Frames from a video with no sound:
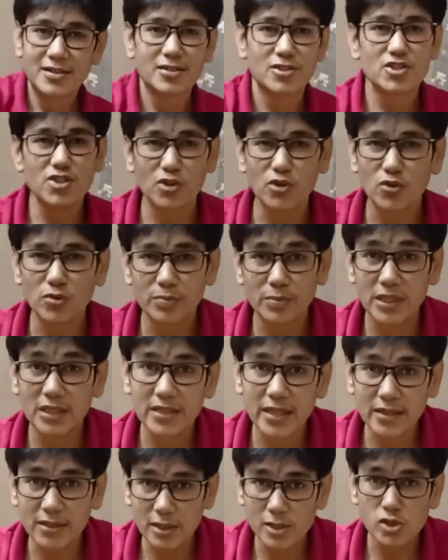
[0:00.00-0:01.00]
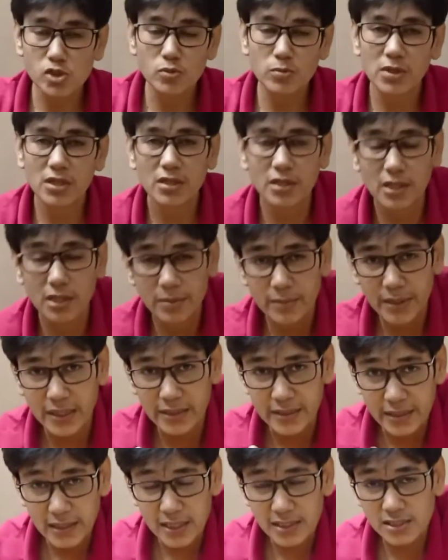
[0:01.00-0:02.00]
चलो मिलते हैं कल सुबह कल मैं
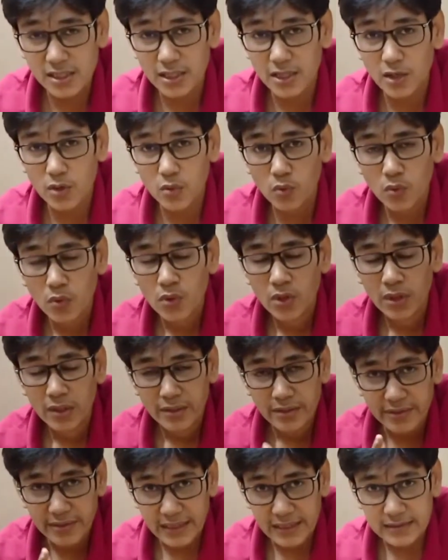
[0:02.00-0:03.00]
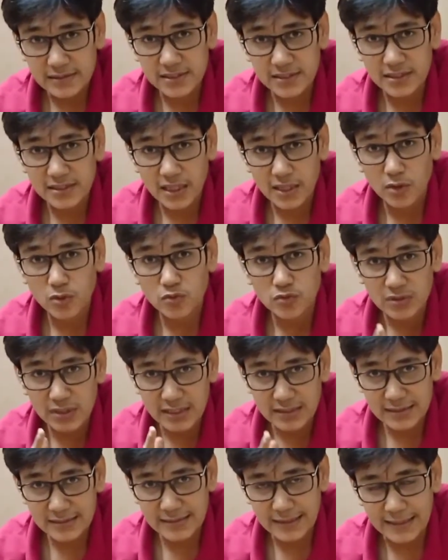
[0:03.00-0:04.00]
अकेला जा रहा हूँ ट्रेन से जा रहा हूँ
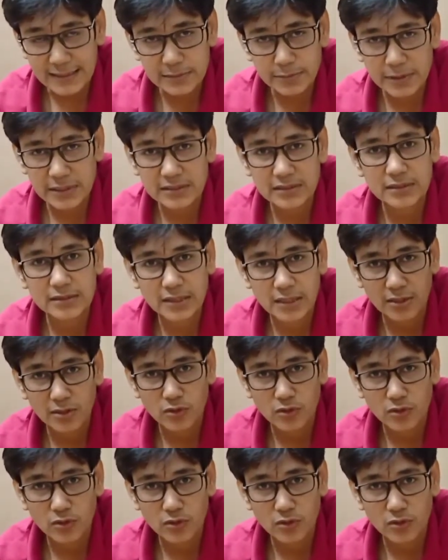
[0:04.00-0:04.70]
तेजस एक्सप्रेस से जा रहा